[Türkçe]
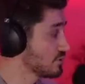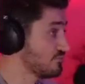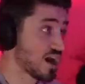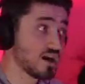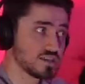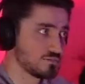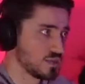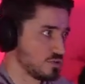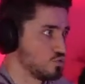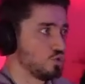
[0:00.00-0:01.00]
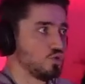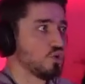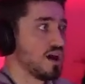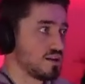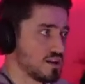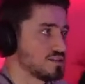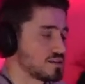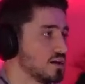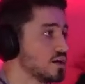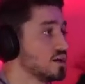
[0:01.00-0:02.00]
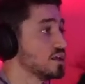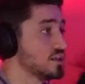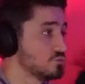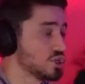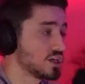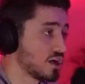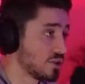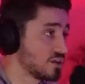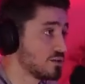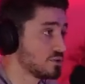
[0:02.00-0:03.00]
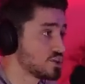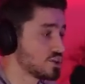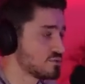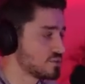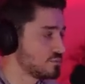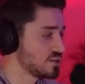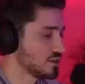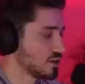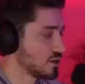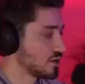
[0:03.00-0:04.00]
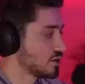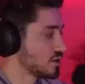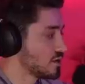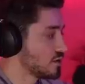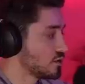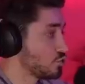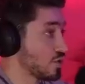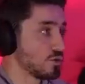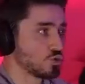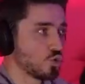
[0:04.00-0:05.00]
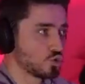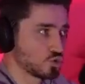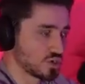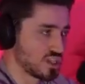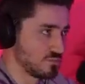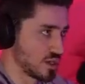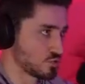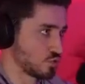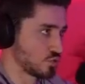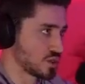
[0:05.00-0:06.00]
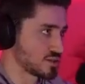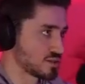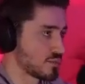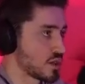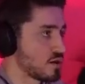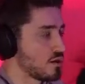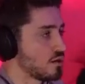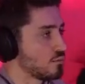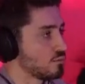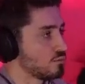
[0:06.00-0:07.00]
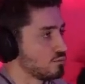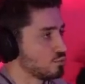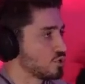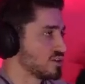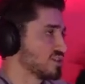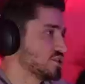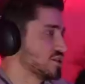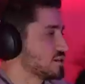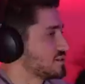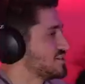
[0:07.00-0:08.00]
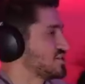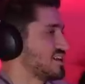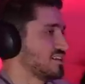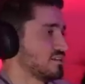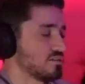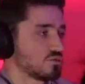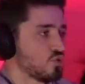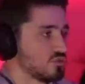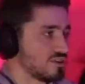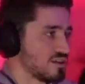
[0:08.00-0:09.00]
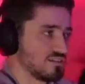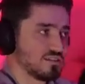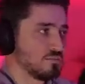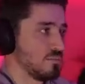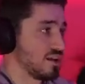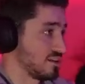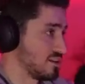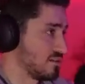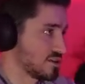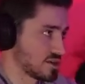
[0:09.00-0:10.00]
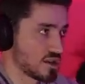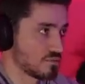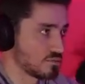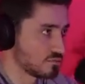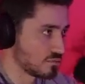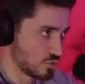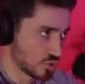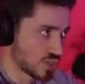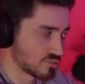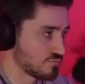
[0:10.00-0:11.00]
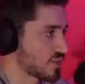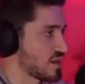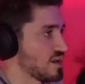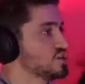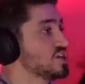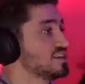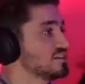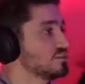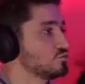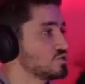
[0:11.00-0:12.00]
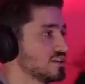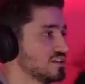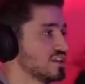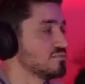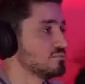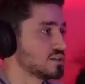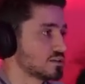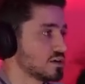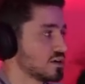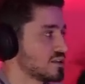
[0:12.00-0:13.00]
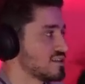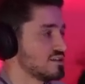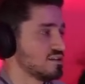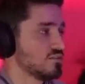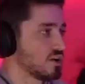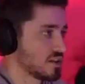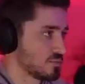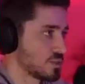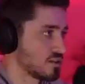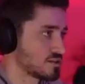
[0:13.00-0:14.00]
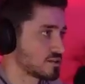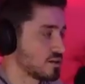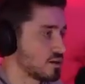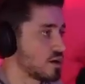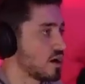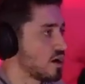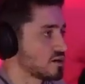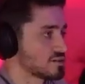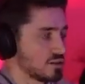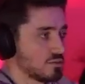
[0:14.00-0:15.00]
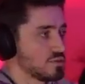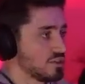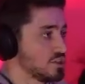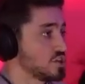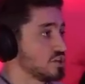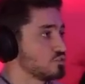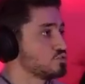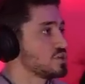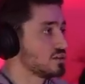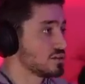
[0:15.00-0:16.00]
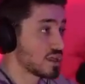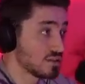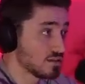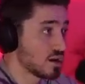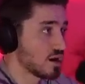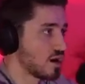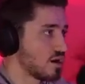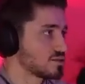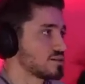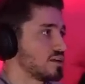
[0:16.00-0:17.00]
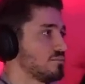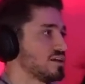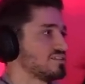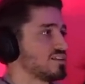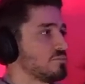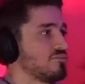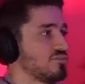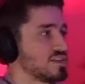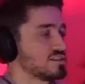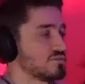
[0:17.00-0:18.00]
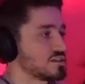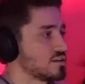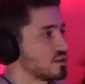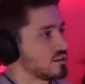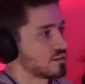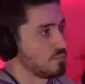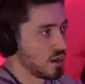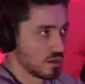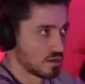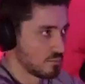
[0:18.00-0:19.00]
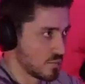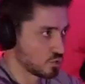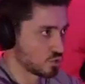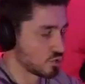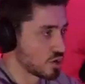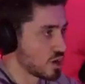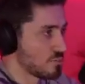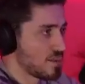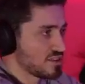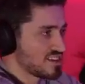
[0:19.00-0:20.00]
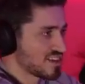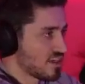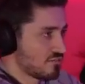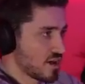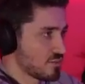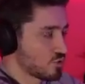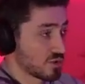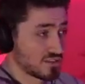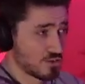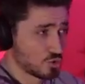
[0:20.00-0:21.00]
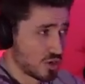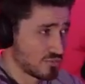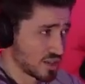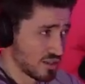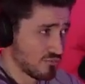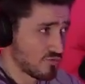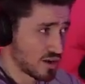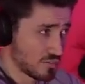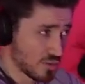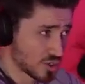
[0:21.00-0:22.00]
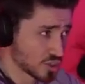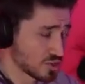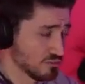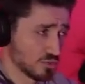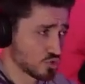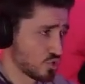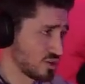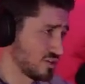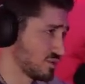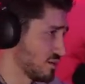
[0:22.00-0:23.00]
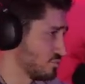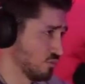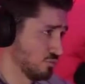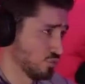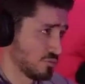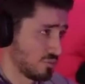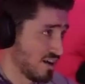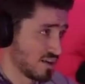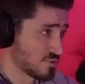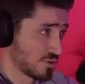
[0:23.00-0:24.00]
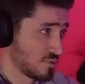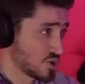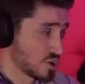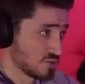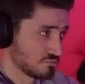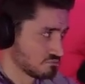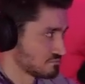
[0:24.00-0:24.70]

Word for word: veya hizmetini, ürününü her neyse iyi bir şekilde anlayabileceğimiz bir e, döneme doğru gitmek zorundayız. Evet. Buna da işte dijital e, content marketing vesaire diyorlar. Yani içerik üzerinden bir kendini ifade etme tarzı. Ağır sağlam bir içerik üzerinden ağır sağlam antrenman felsefesini anlatma metodu. Ben reklam vermiyorum. Hatta bir dönem reklam vermeye başladım. Sonra dedim ki ya bu, buna para harcamak bence